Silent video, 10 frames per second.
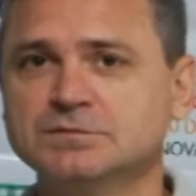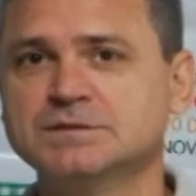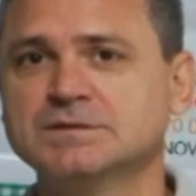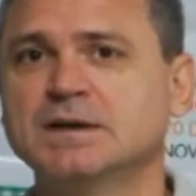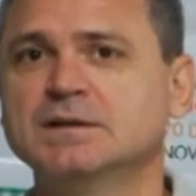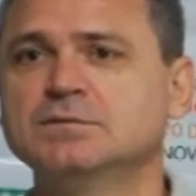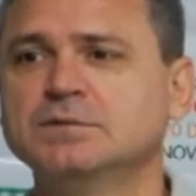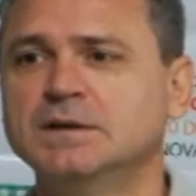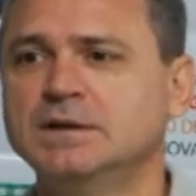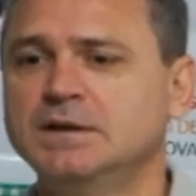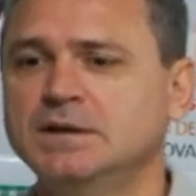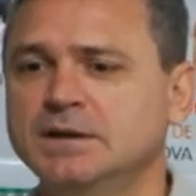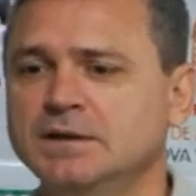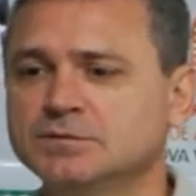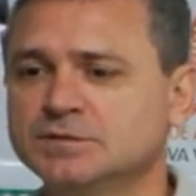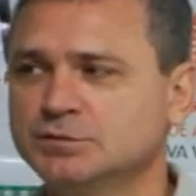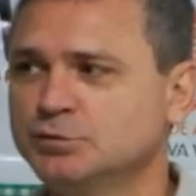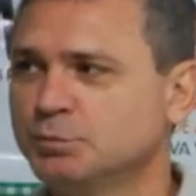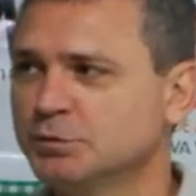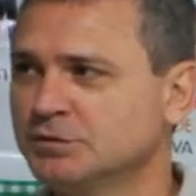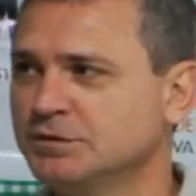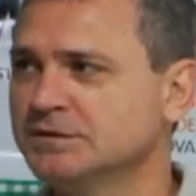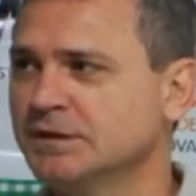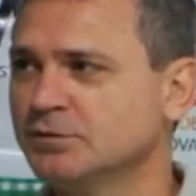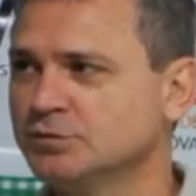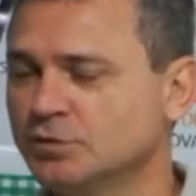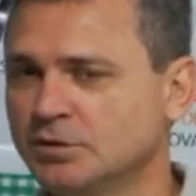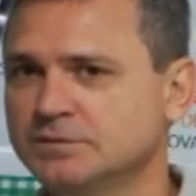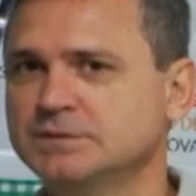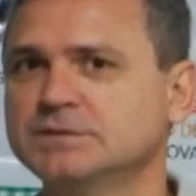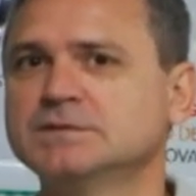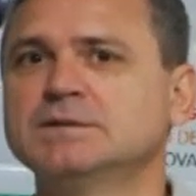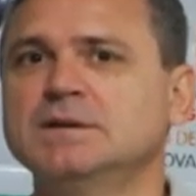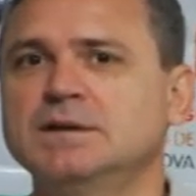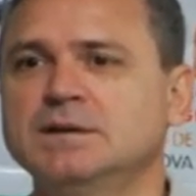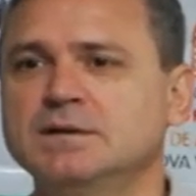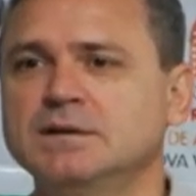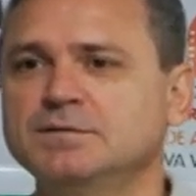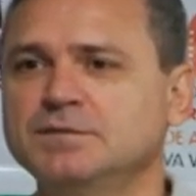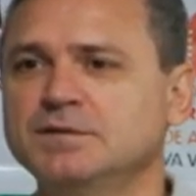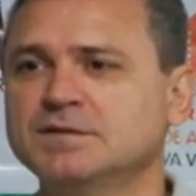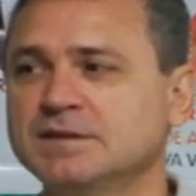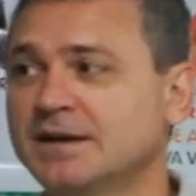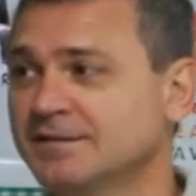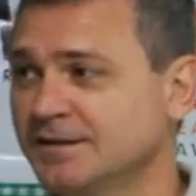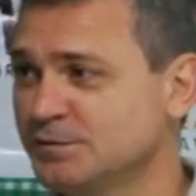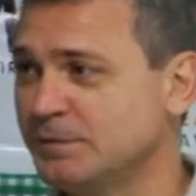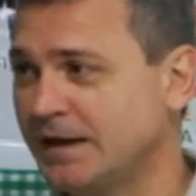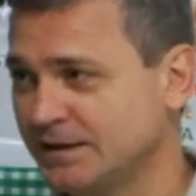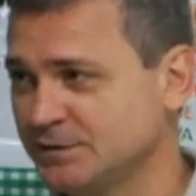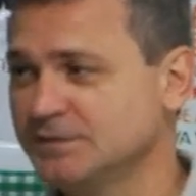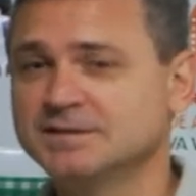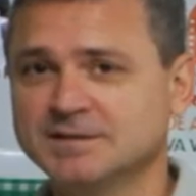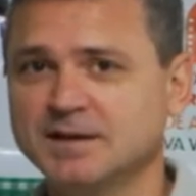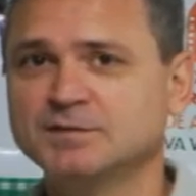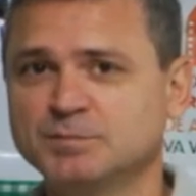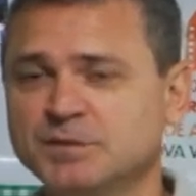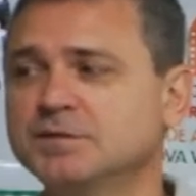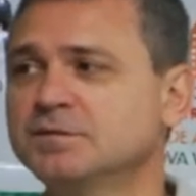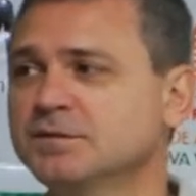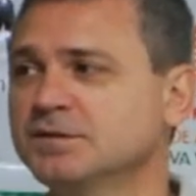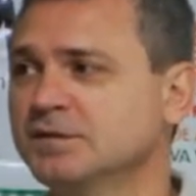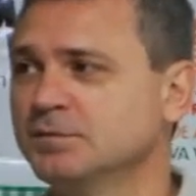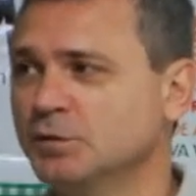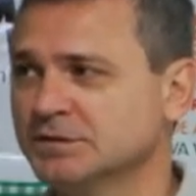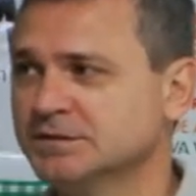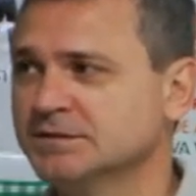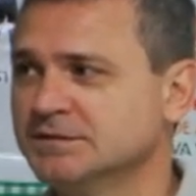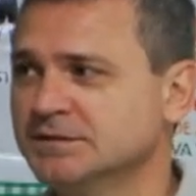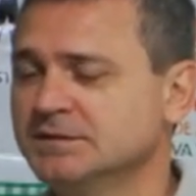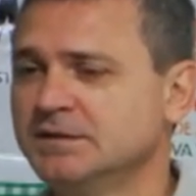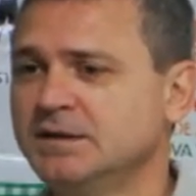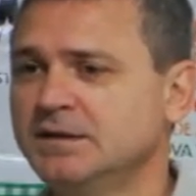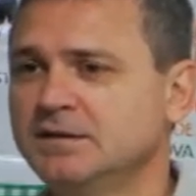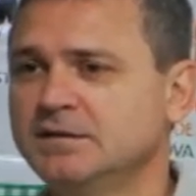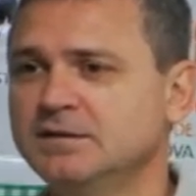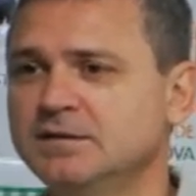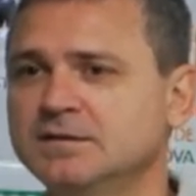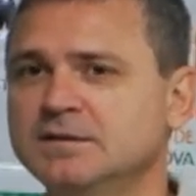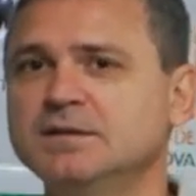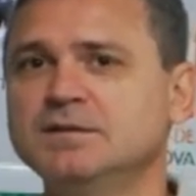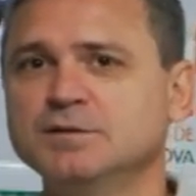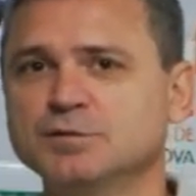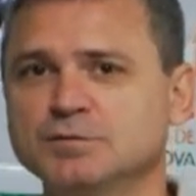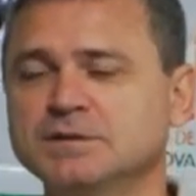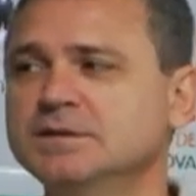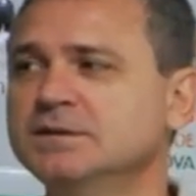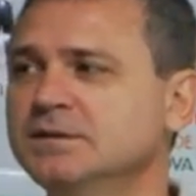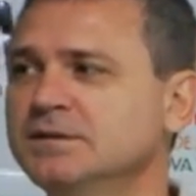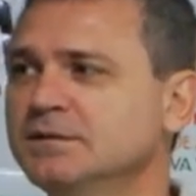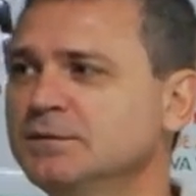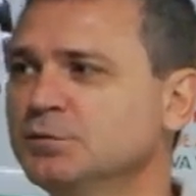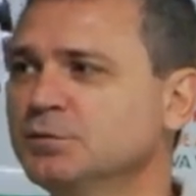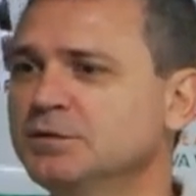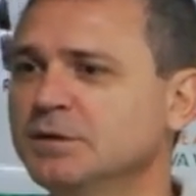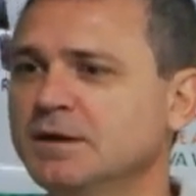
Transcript: do Estado, é no sentido de oportunizar aos jovens é, vivenciar a sétima arte, nesse caso específico das mostras, né? que eternizam aí toda